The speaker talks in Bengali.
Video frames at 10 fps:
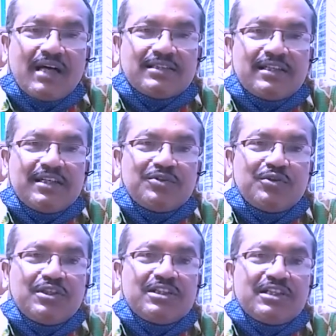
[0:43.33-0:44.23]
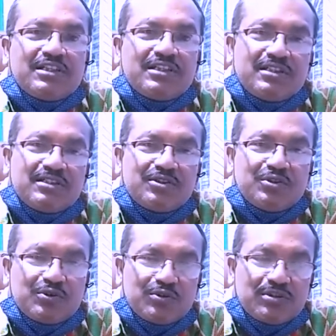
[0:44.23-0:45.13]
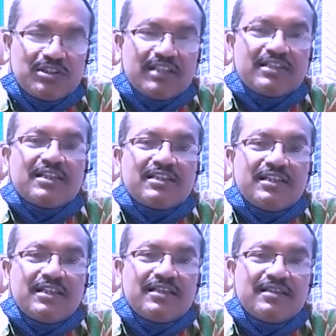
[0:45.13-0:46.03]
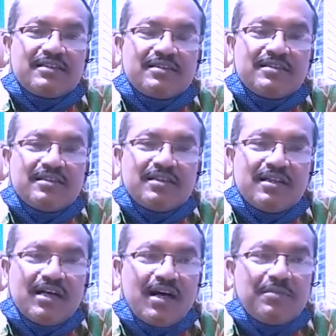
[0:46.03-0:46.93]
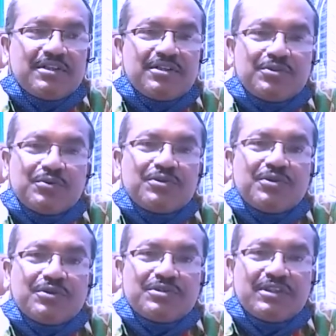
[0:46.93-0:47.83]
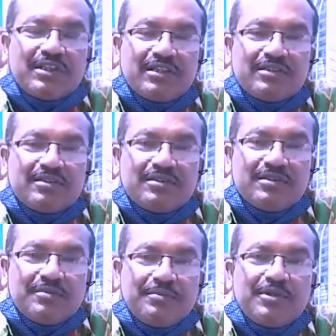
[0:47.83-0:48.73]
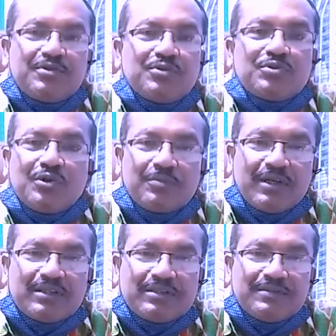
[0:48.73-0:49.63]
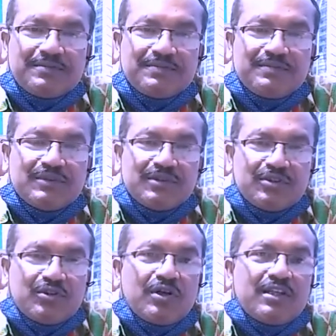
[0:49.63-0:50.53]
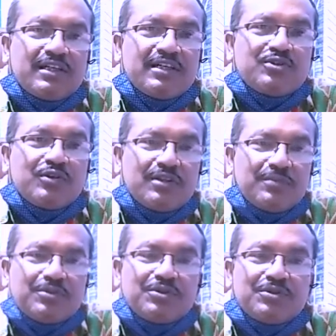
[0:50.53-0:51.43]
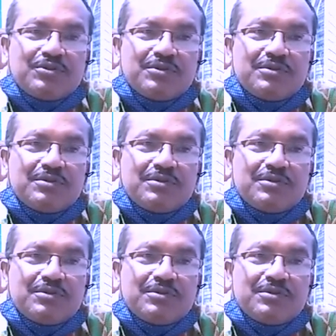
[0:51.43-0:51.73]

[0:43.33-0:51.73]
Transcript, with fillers: আজানের দনির সাথে সাথে আমাদের শুনতে হচ্ছে মৃত্যুর সংবাদ সকাল থেকে সন্ধ্যা পর্যন্ত